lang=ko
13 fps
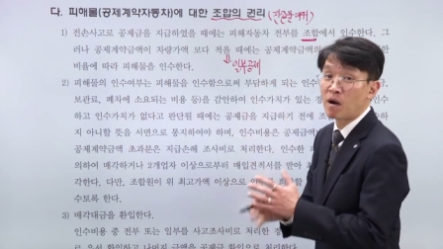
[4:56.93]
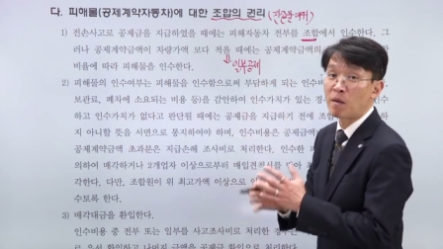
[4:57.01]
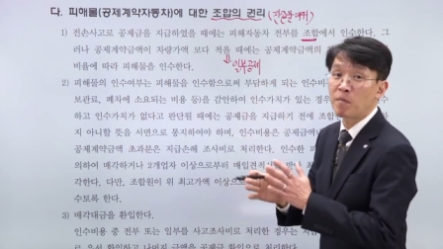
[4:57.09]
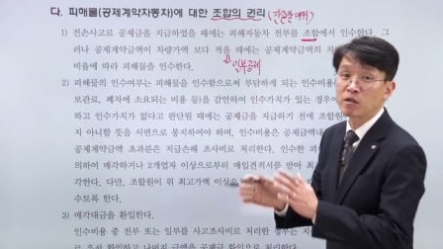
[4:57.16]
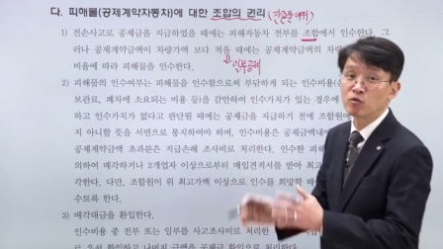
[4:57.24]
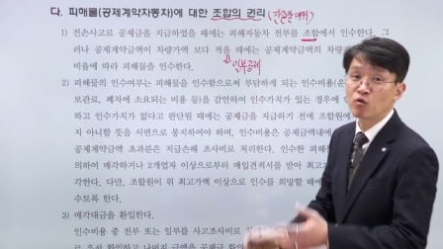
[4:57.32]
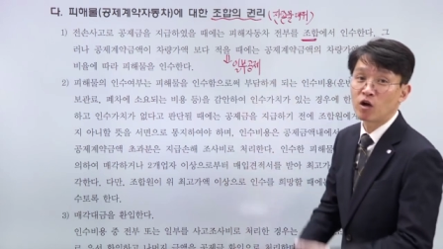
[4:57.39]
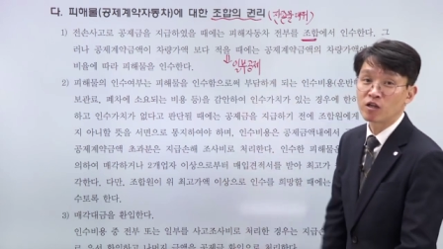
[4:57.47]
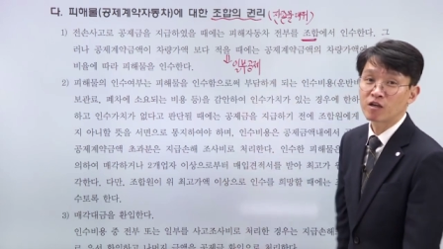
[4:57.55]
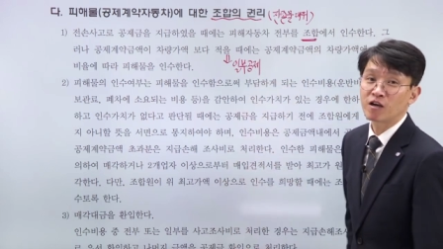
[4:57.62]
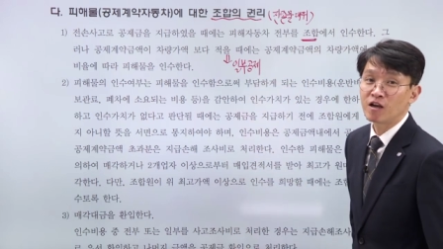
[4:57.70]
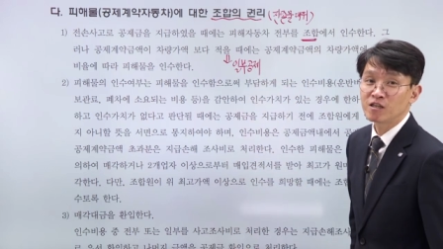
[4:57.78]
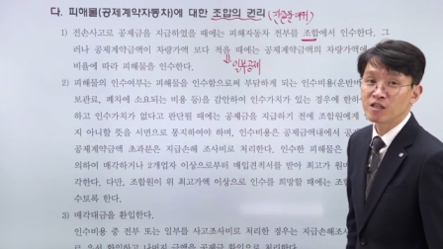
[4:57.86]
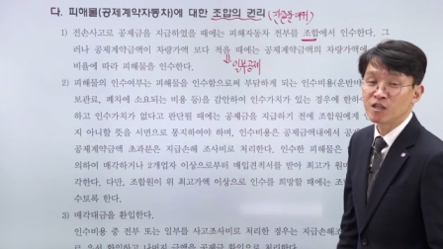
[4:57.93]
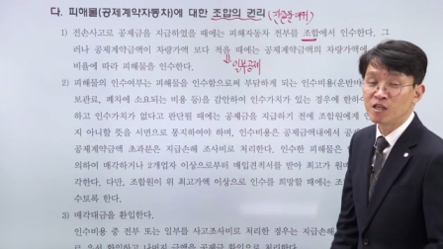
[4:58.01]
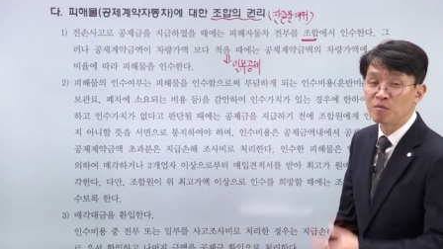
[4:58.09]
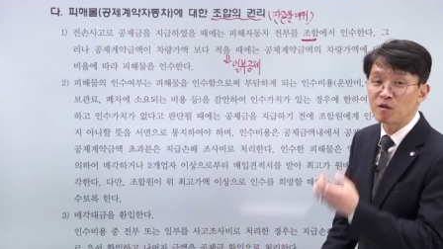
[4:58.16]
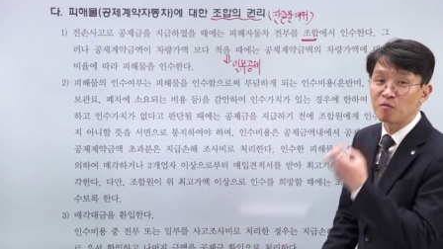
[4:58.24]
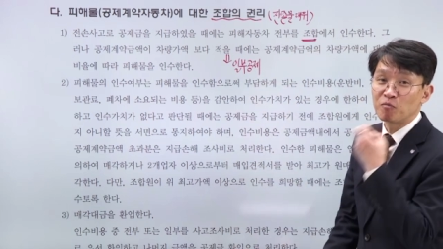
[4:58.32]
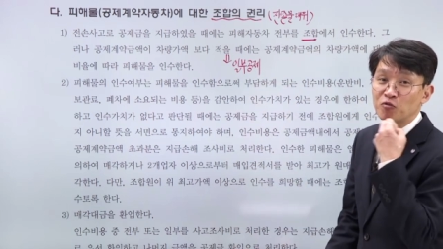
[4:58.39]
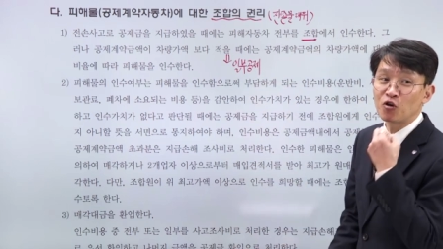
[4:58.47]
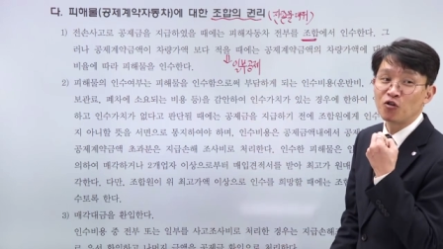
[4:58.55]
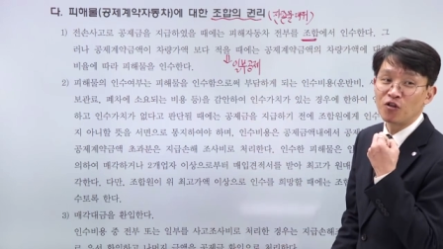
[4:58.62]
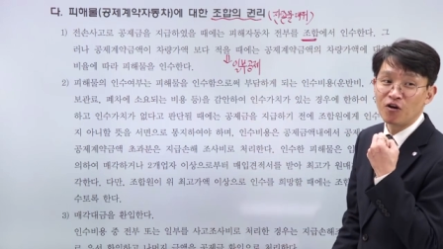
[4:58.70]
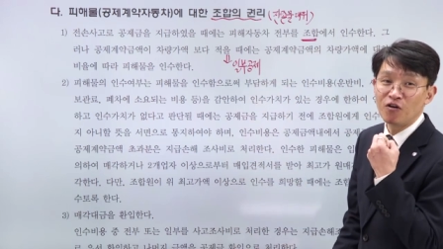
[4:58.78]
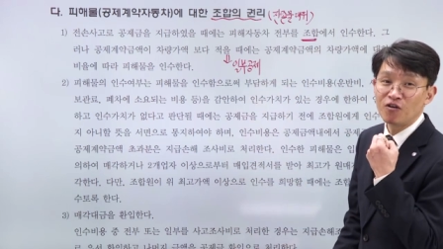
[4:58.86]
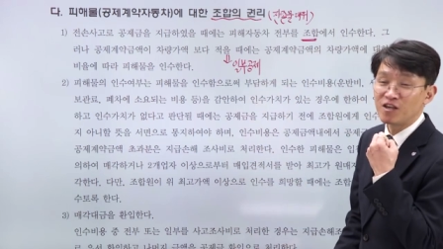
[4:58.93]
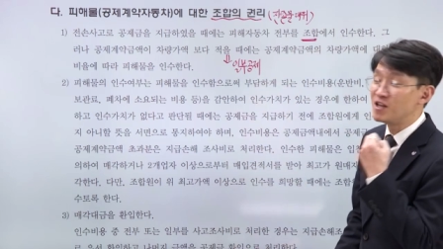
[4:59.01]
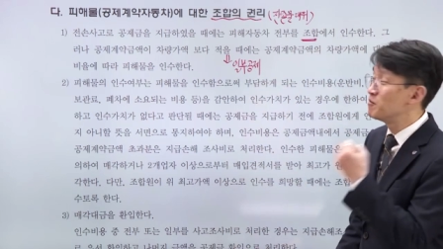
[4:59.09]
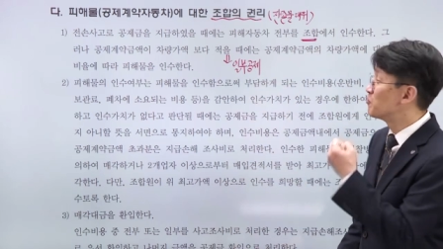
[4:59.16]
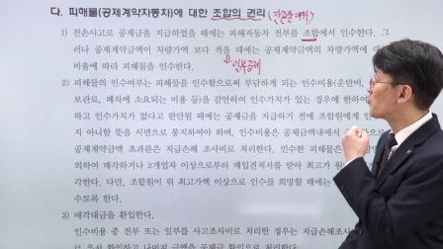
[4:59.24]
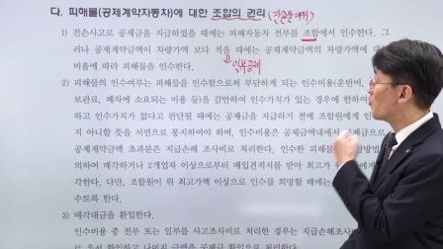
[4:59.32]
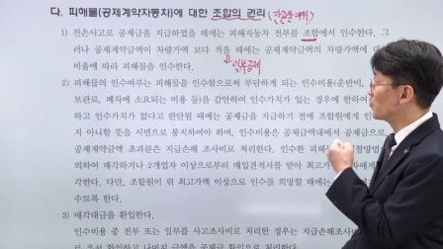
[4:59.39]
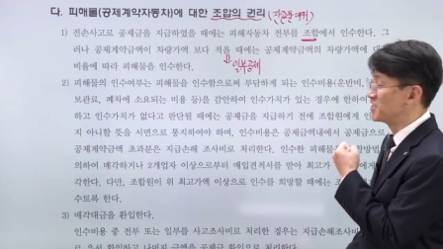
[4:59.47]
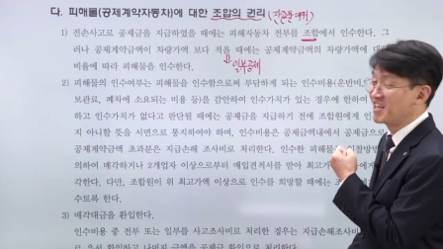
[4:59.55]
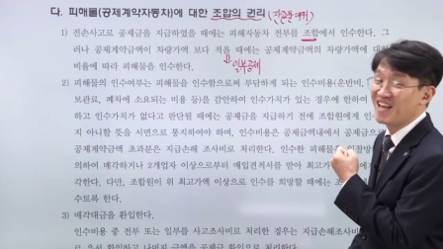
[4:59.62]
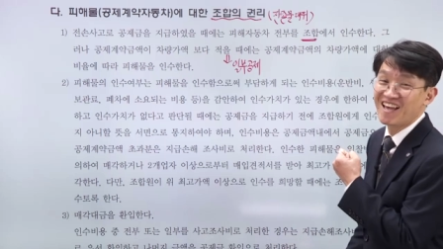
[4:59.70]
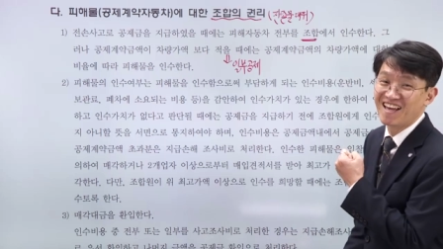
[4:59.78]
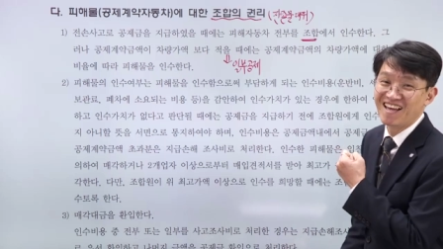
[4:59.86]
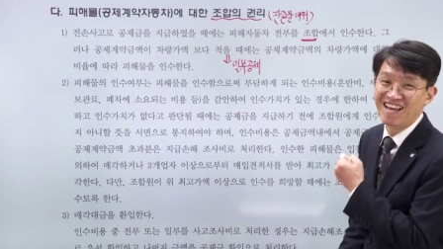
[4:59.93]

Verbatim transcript: 막바지로 가니까 이제 입에 좀 붙었네요. 일부 공제.